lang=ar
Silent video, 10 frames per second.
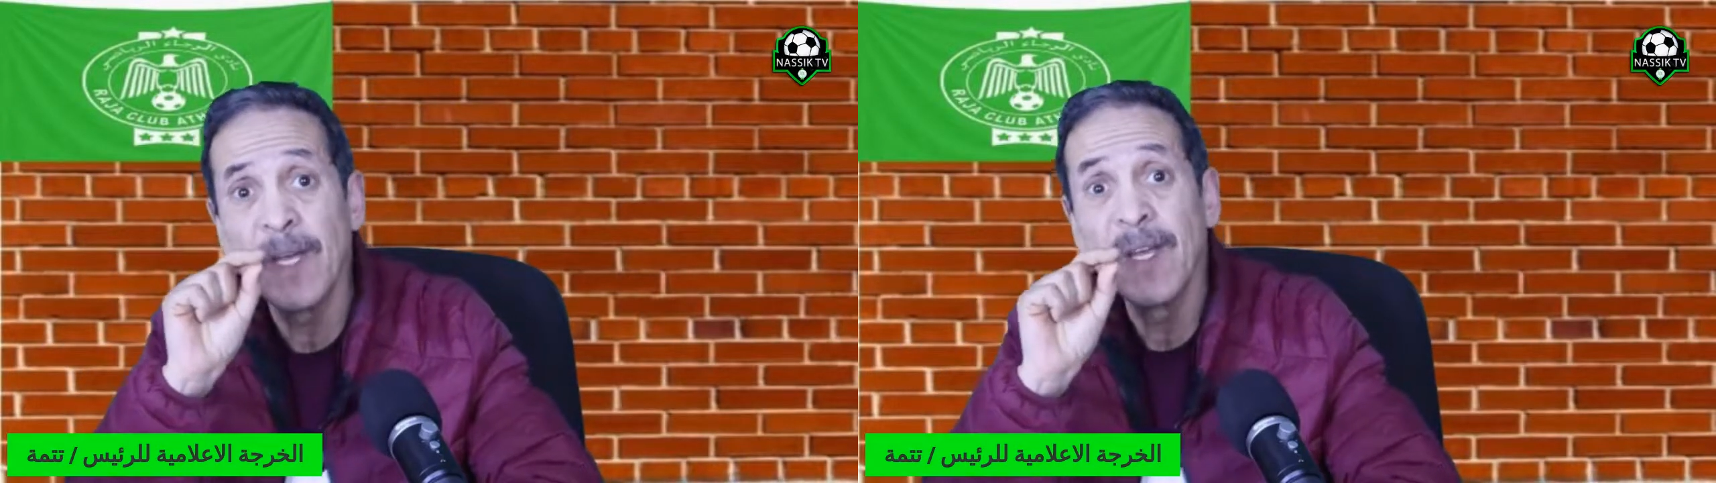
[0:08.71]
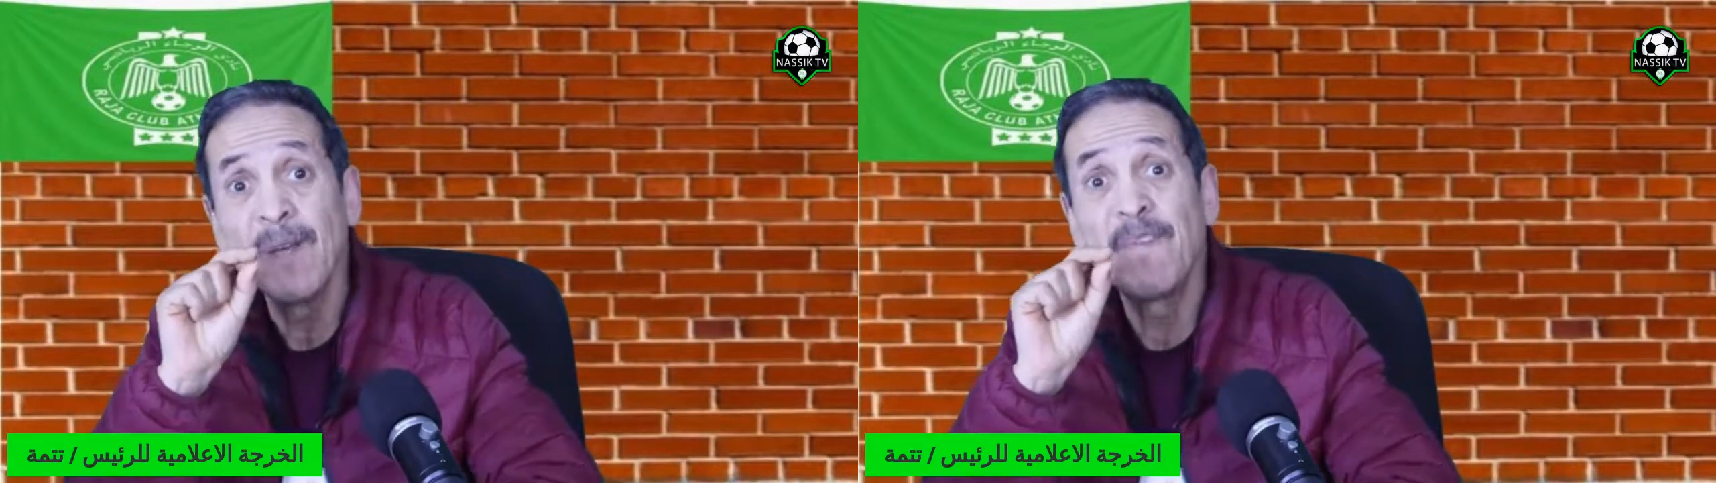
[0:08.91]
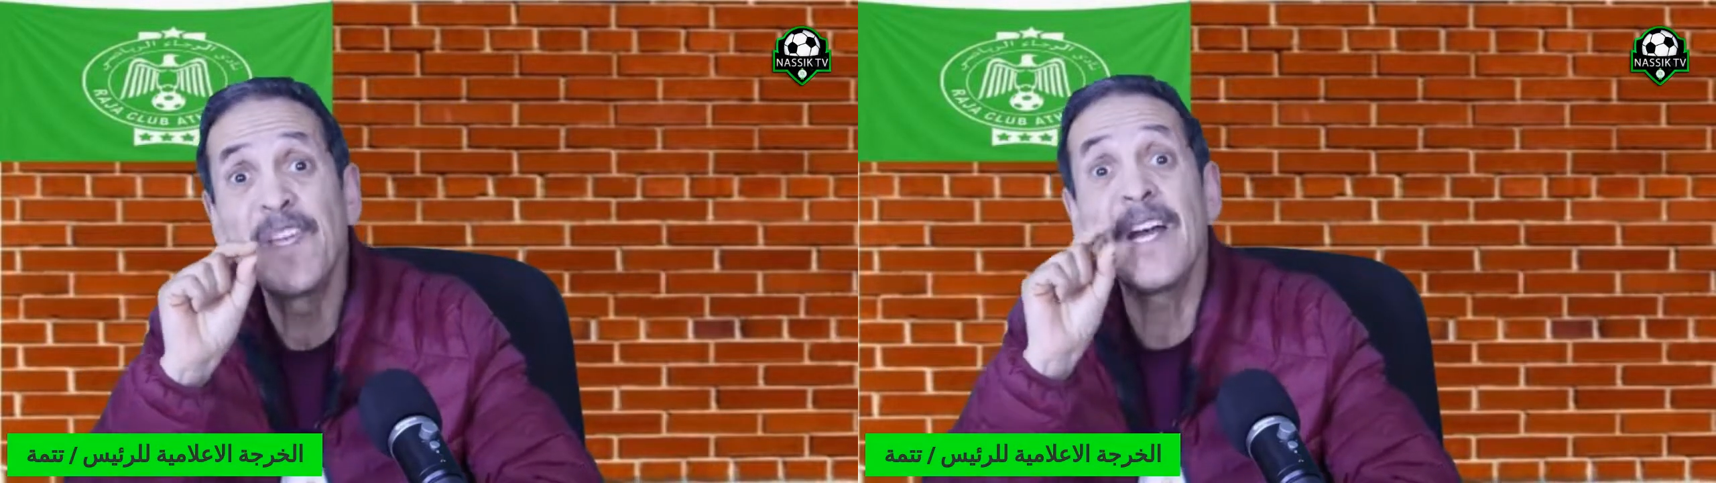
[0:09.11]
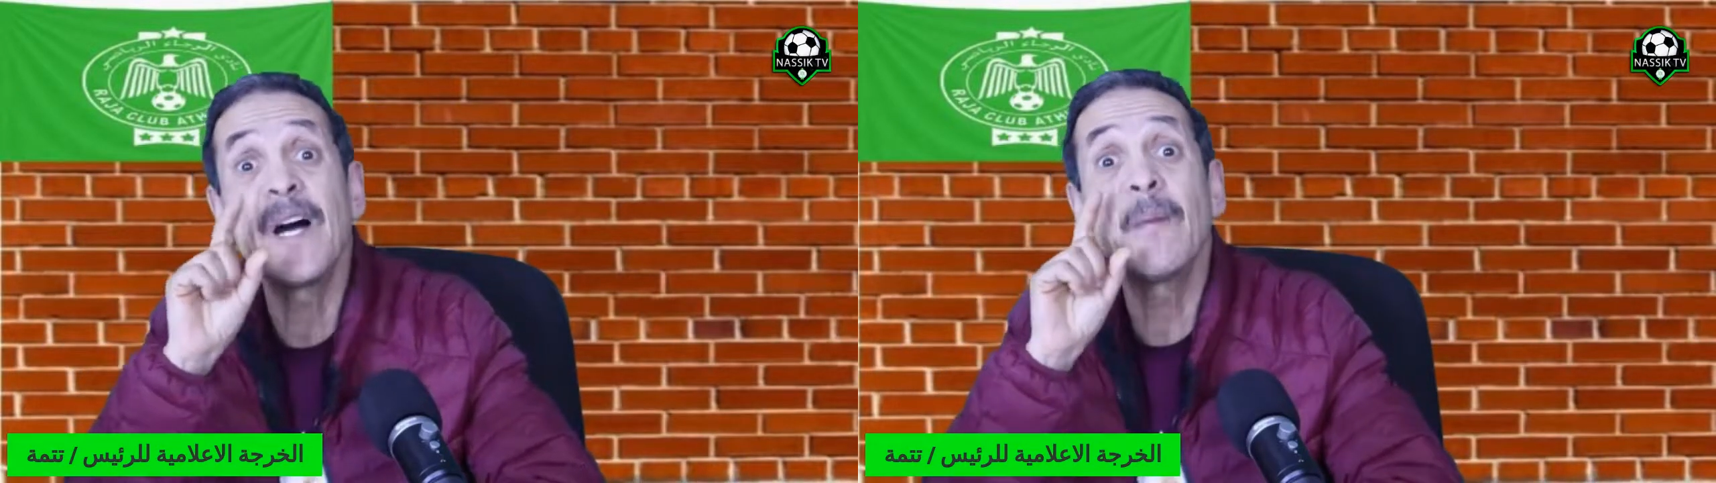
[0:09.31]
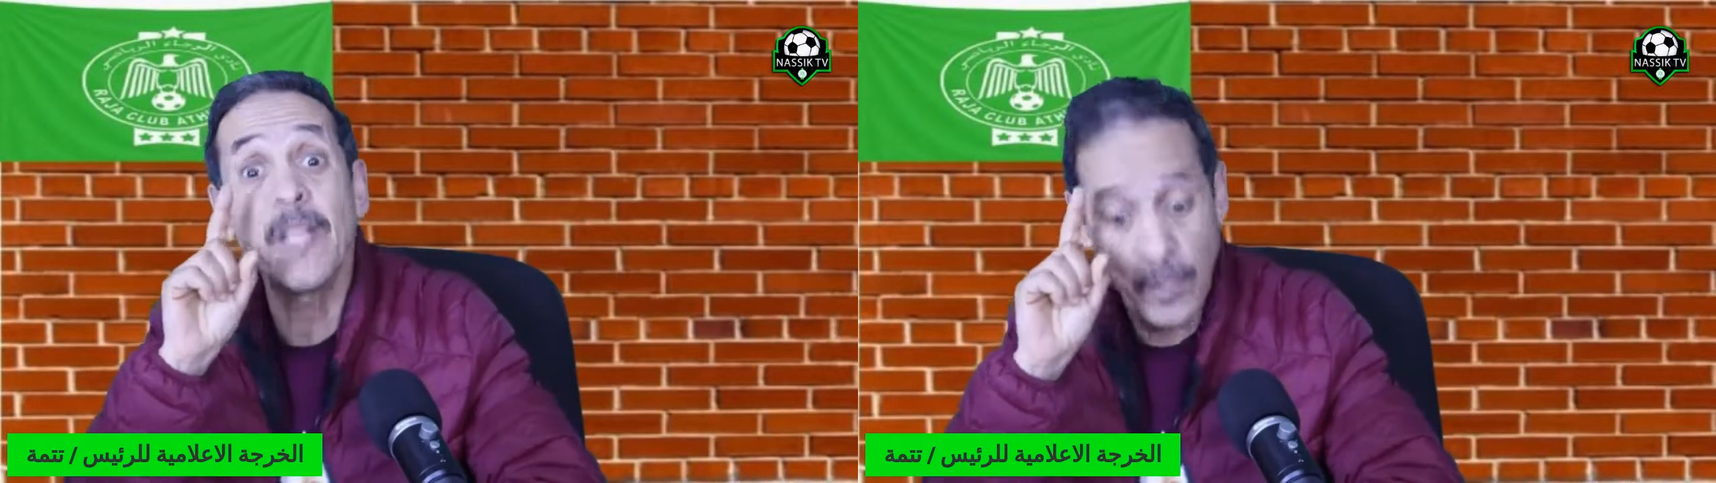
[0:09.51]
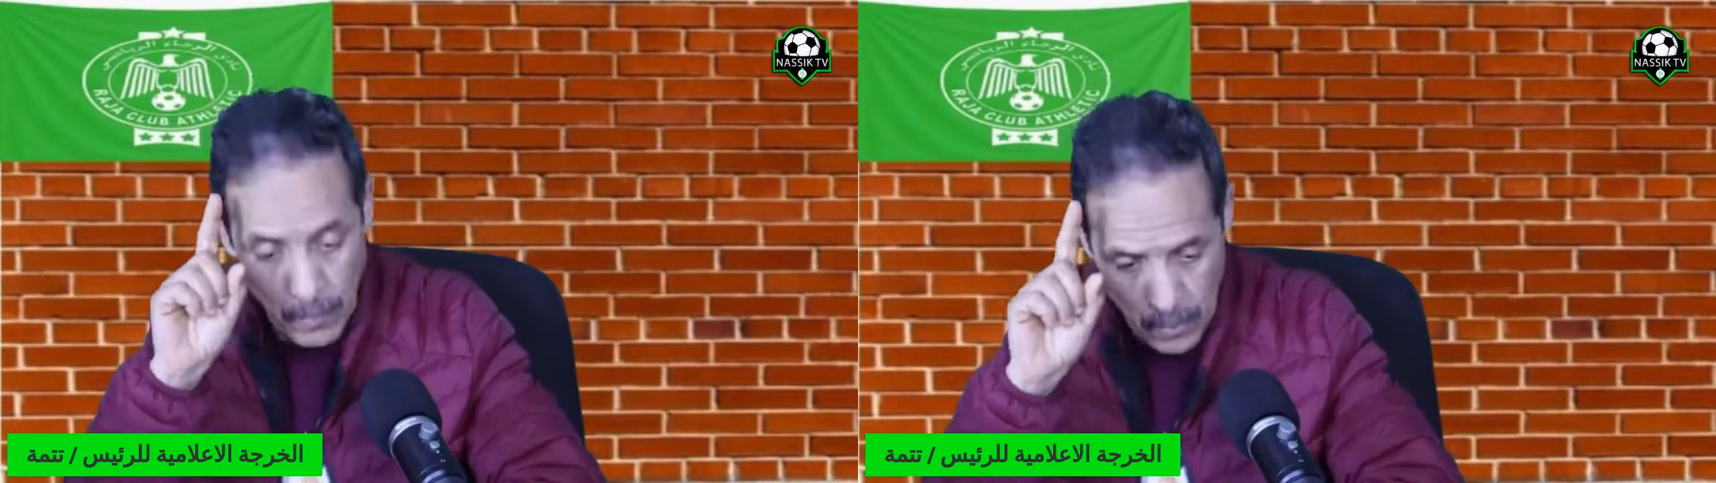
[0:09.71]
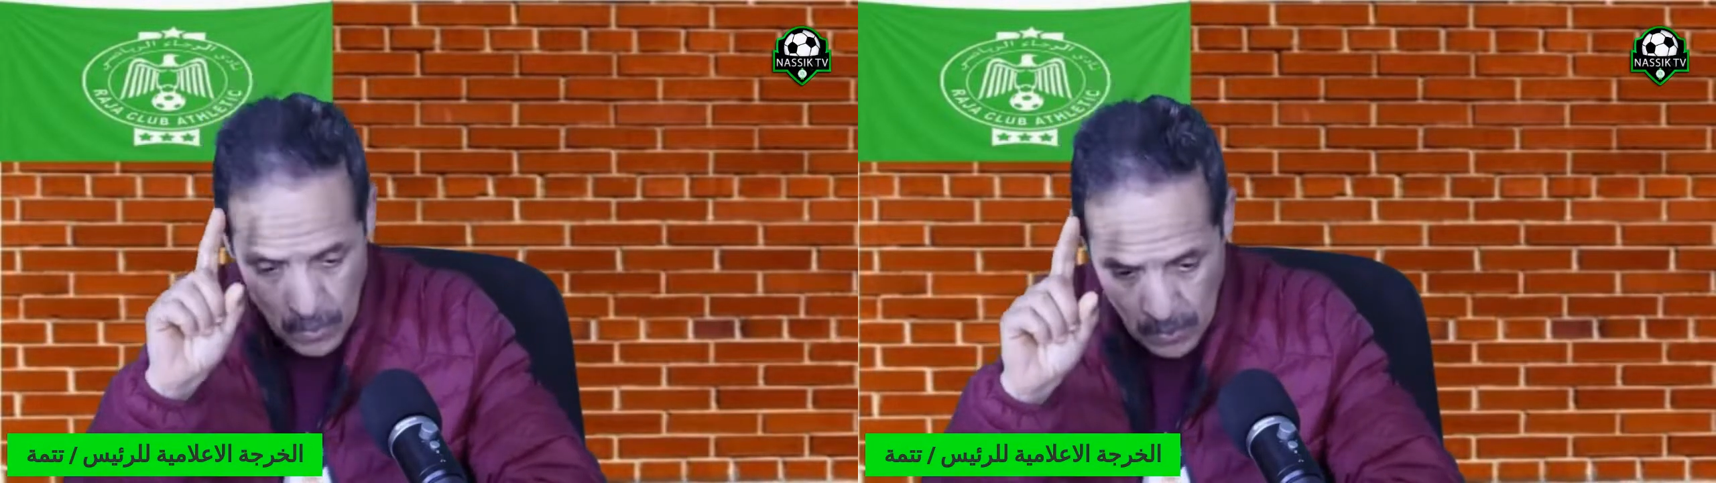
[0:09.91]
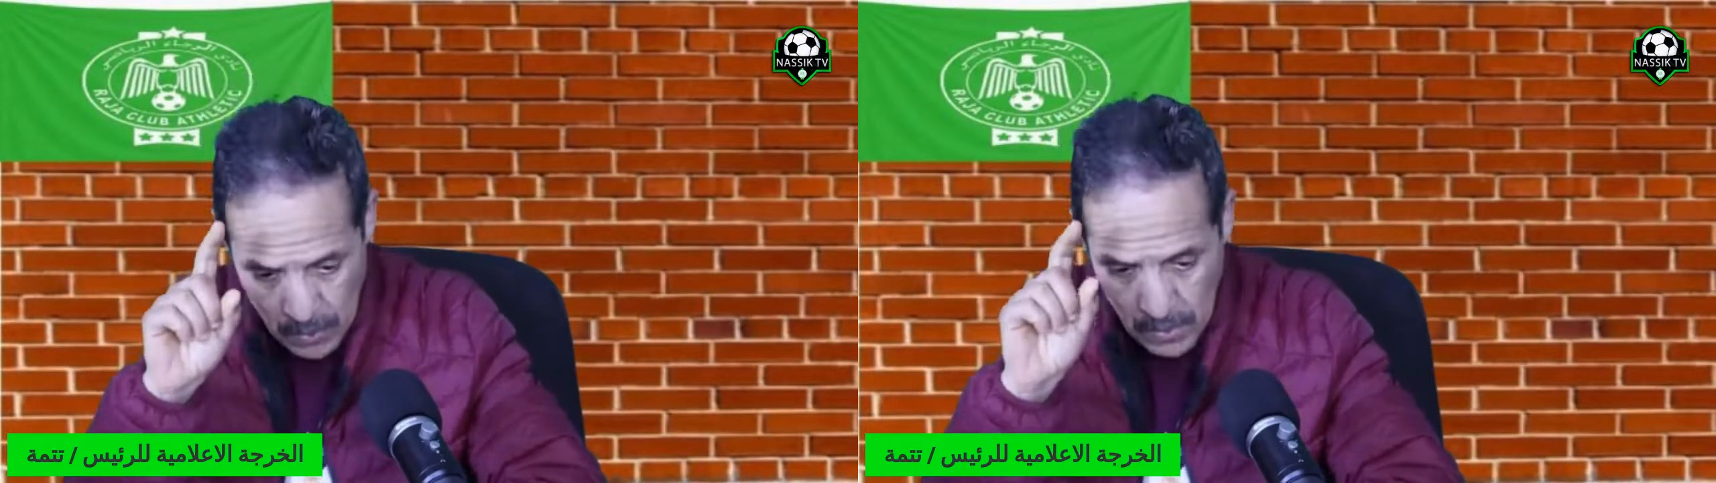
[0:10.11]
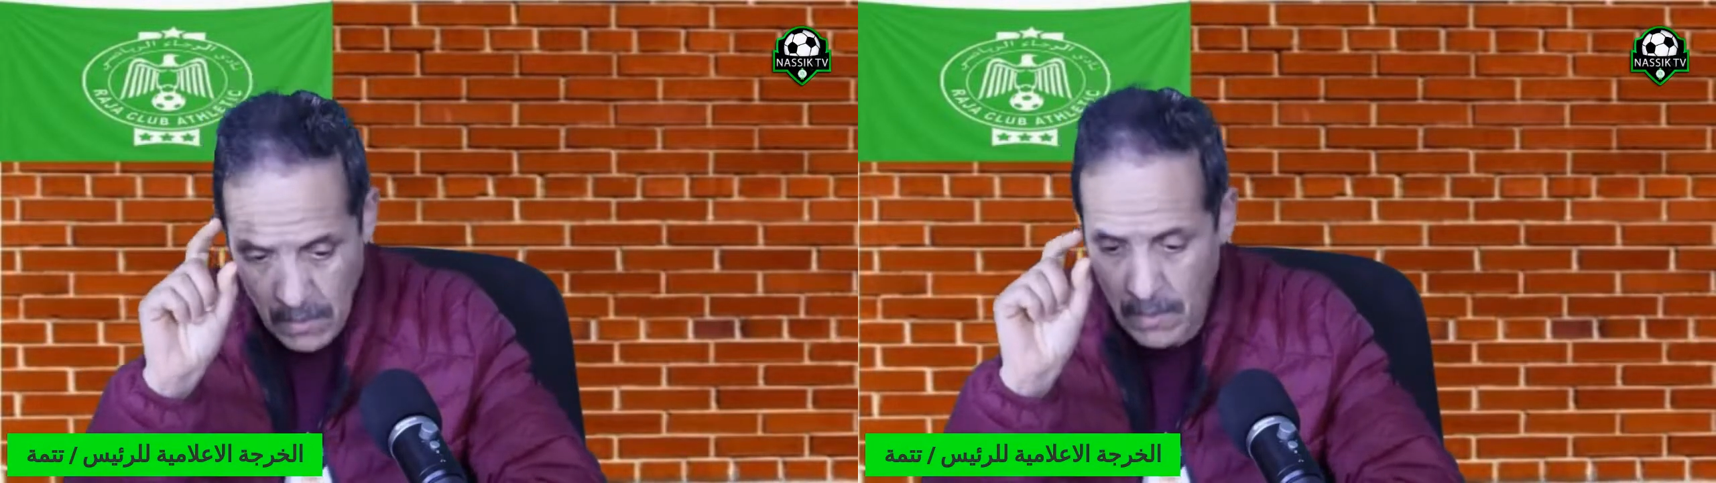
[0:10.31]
فئه من الجمهور